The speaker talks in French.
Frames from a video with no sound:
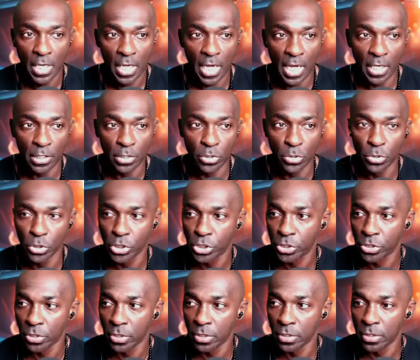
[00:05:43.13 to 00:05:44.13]
À
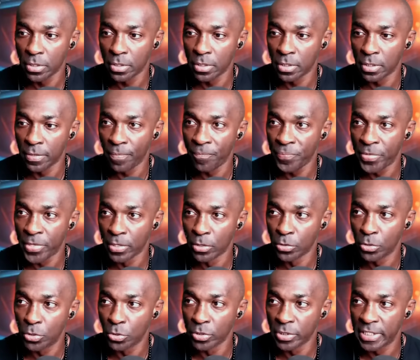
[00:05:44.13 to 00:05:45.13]
gauche, euh, dans
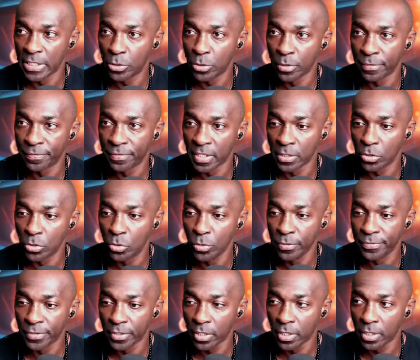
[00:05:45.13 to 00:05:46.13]
le comté de
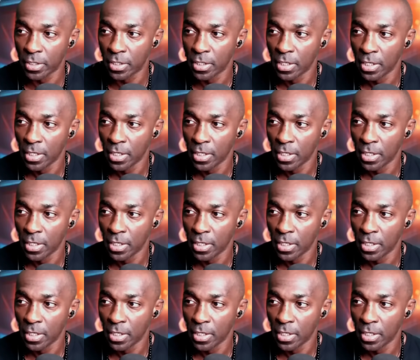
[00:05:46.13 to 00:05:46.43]
Vancouver.